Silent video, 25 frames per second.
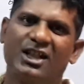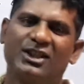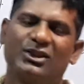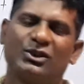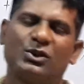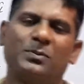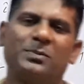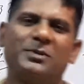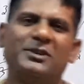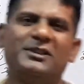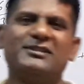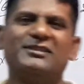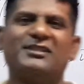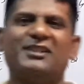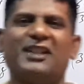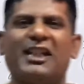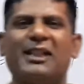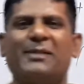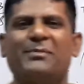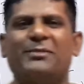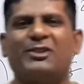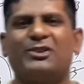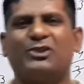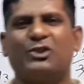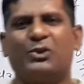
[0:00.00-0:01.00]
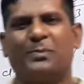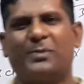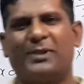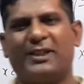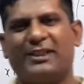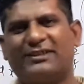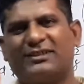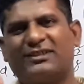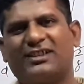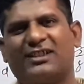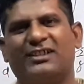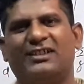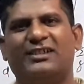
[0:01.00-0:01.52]
तो प्लीज़ लाइक बटन तो
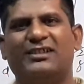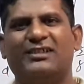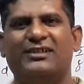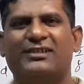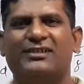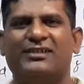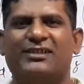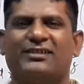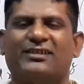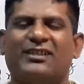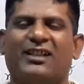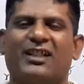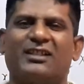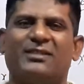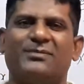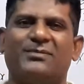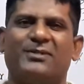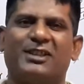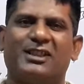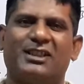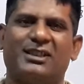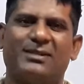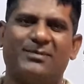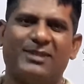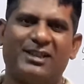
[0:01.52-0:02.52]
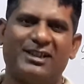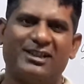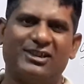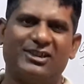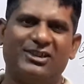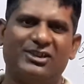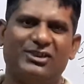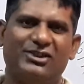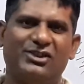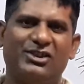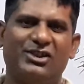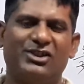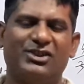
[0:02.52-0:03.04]
प्रेस कर ही दीजिए साथ में कमेंट
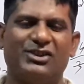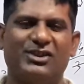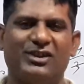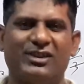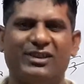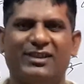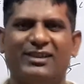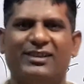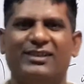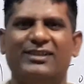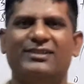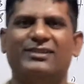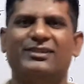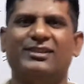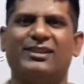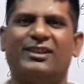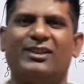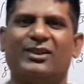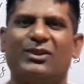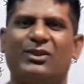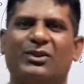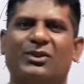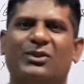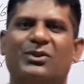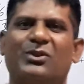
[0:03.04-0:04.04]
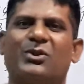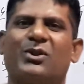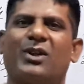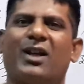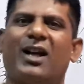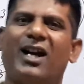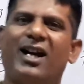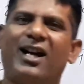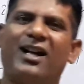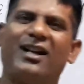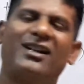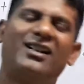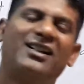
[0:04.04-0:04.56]
कीजिए शेयर कीजिए और
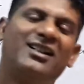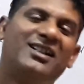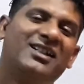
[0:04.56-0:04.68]
हाँ